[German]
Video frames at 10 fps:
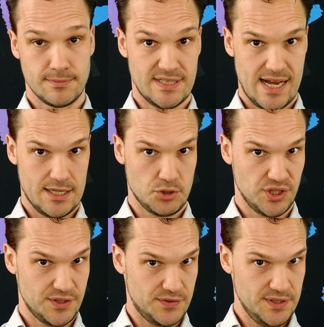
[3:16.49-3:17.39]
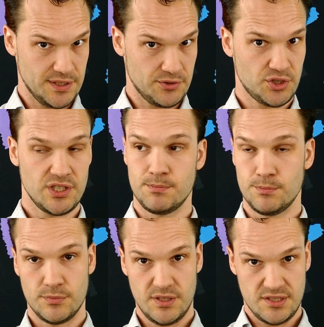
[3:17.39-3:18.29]
da steht es niedergeschrieben,
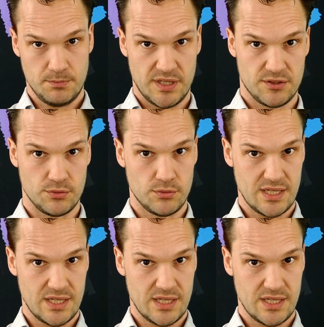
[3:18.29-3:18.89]
diese Person